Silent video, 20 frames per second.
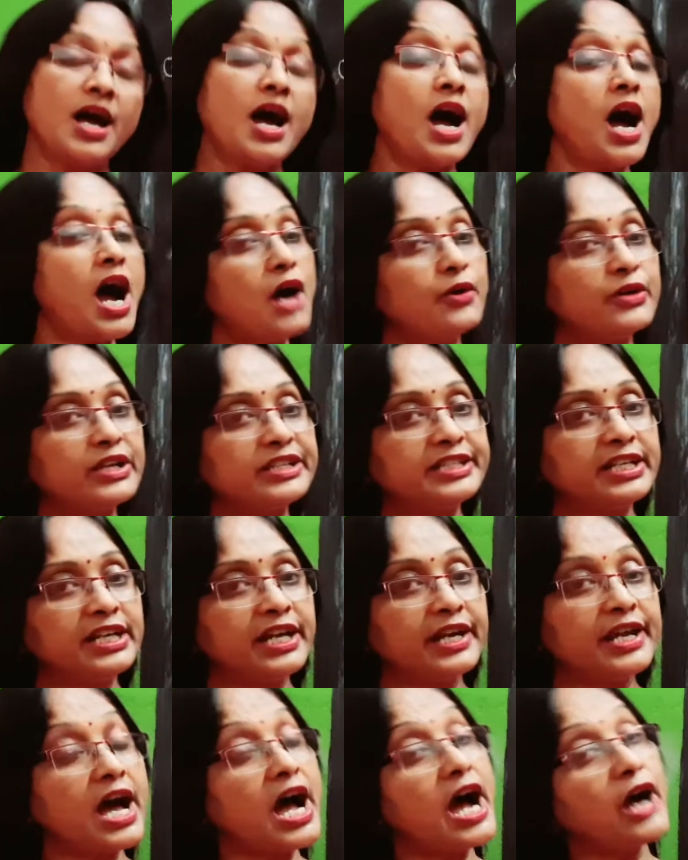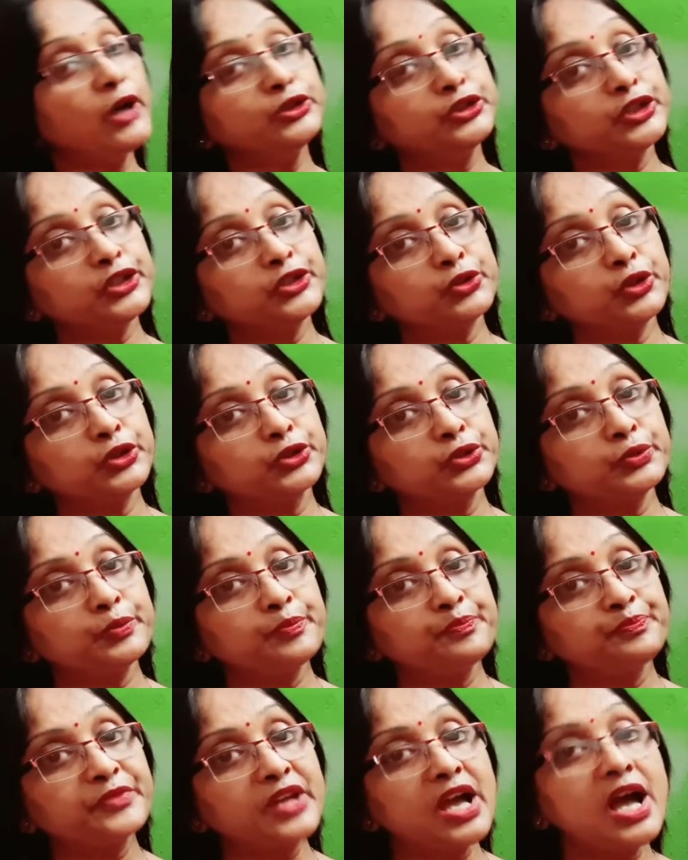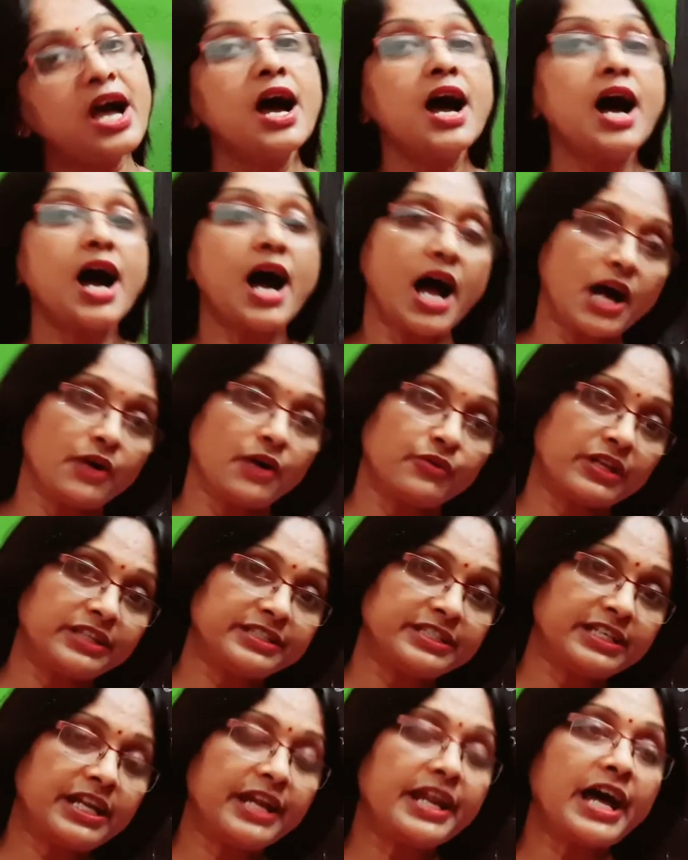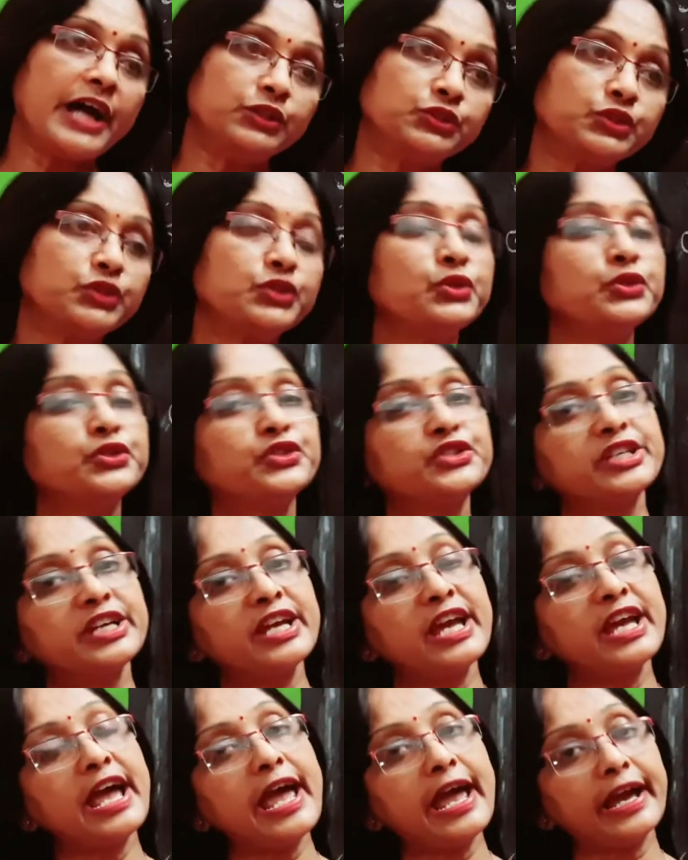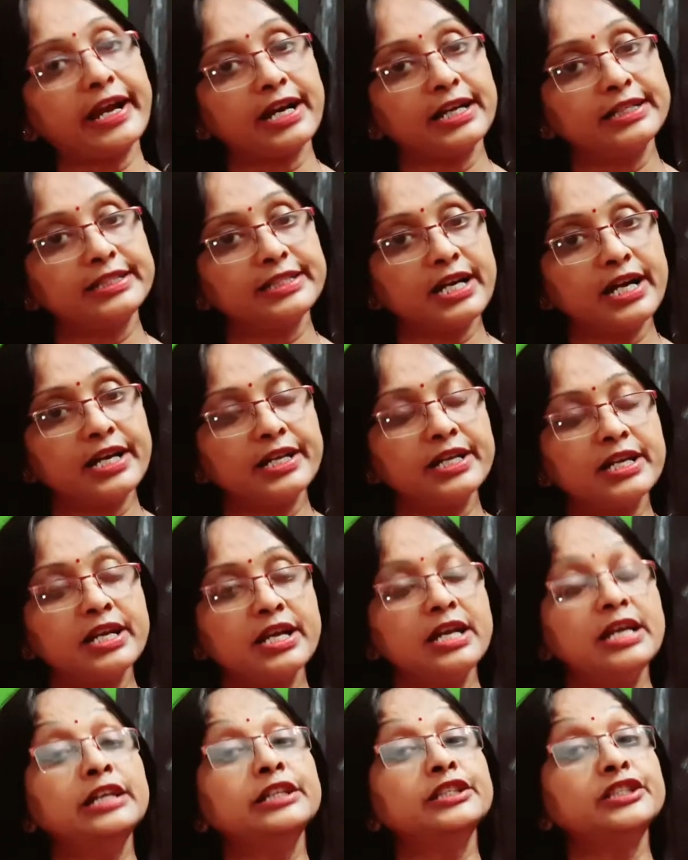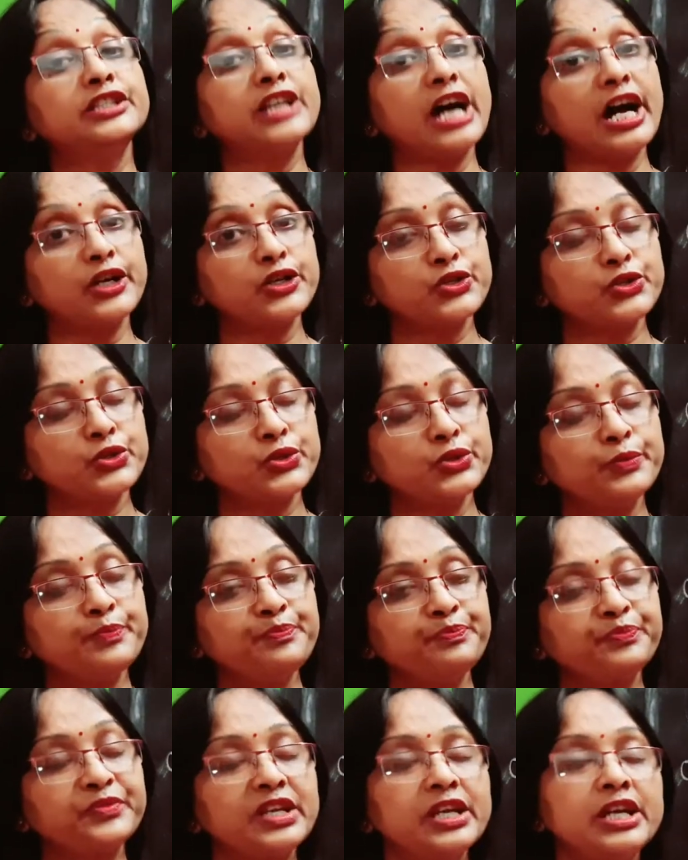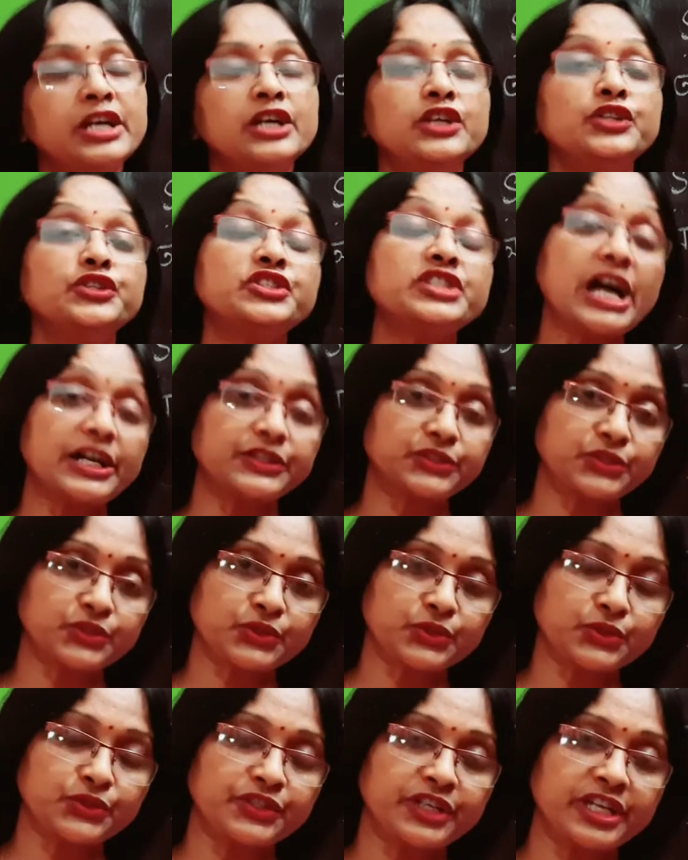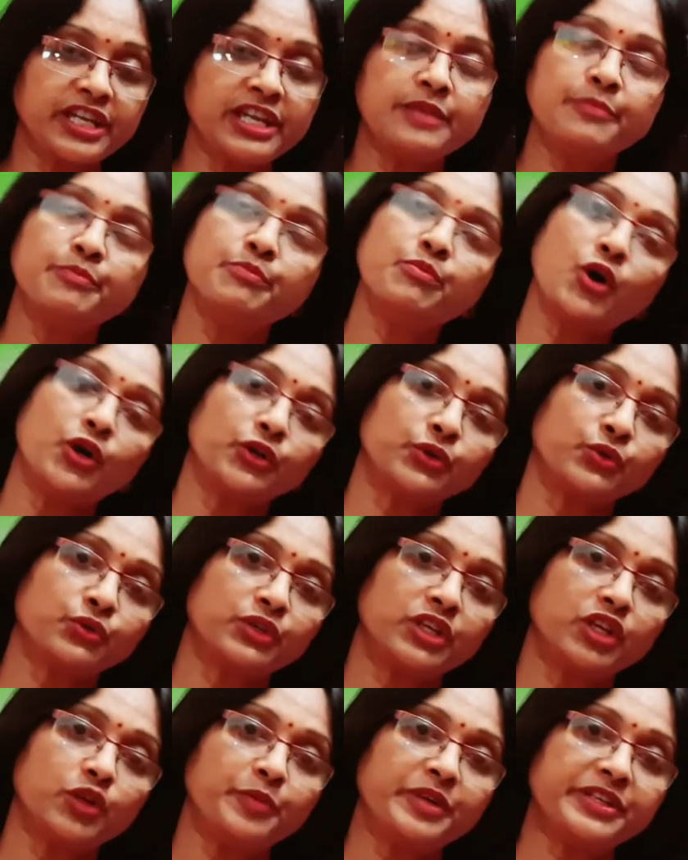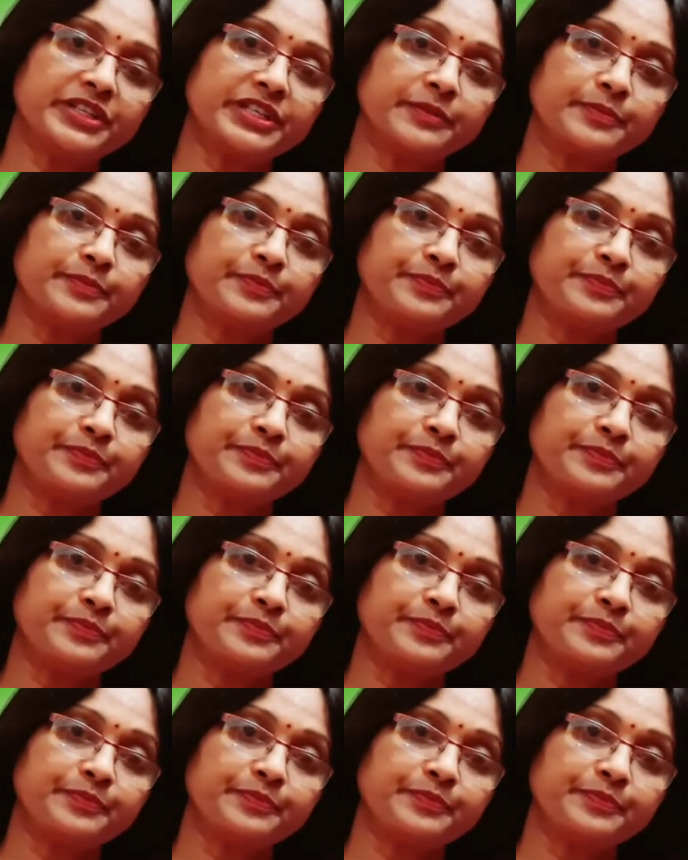হাওড়া জেলার আয়তন কত হাওড়া জেলার আয়তন হচ্ছে এক হাজার চারশো সাতষট্টি বর্গ কিলোমিটার